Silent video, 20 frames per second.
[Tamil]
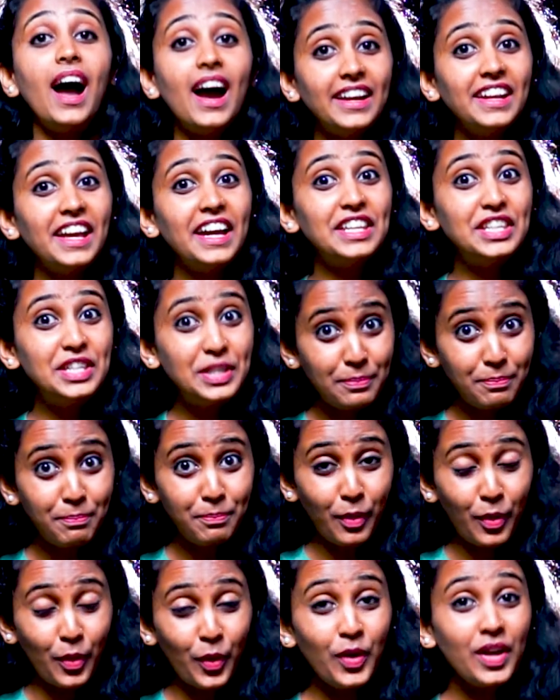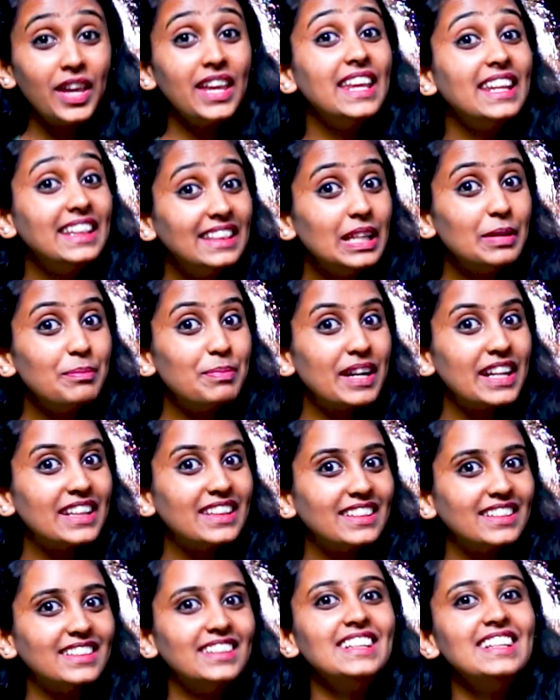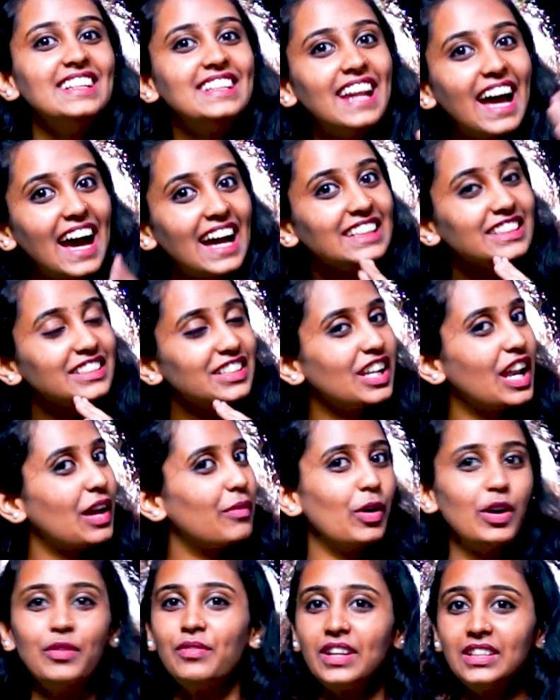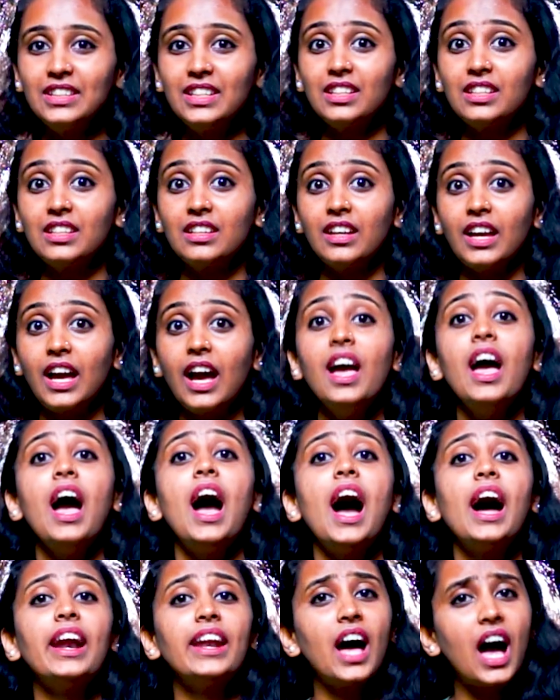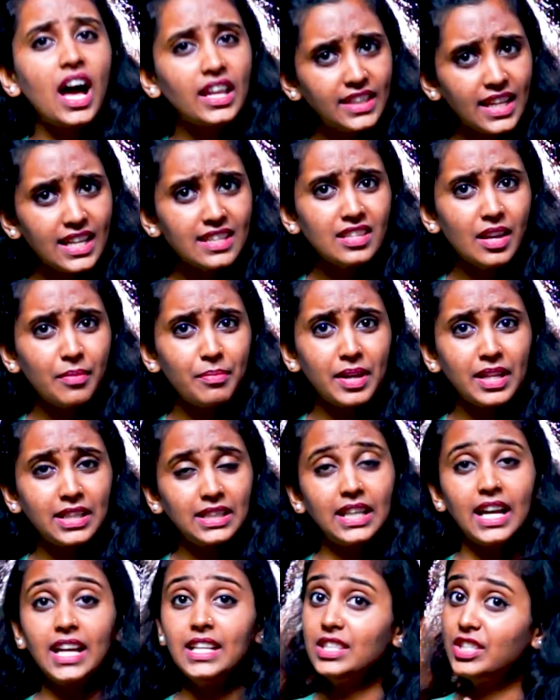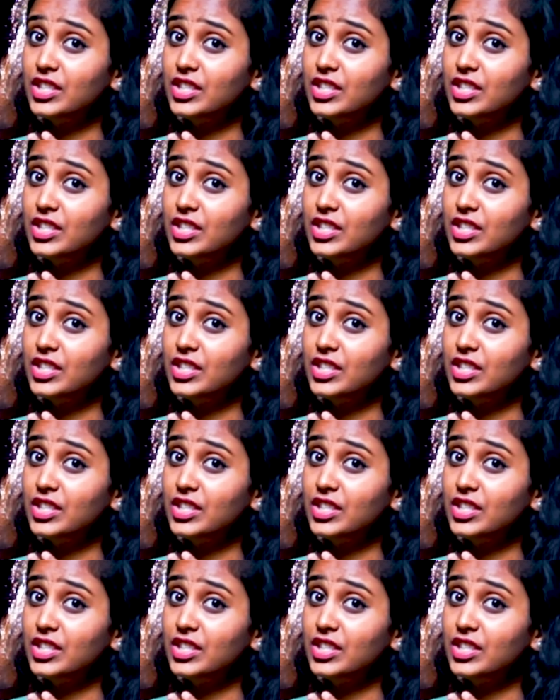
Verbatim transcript: ஆனால் இப்போது இந்த படத்துக்கு நேஷ்னல் அவார்ட் வந்திருக்குங்க ஆனால் அதே சமயத்தில்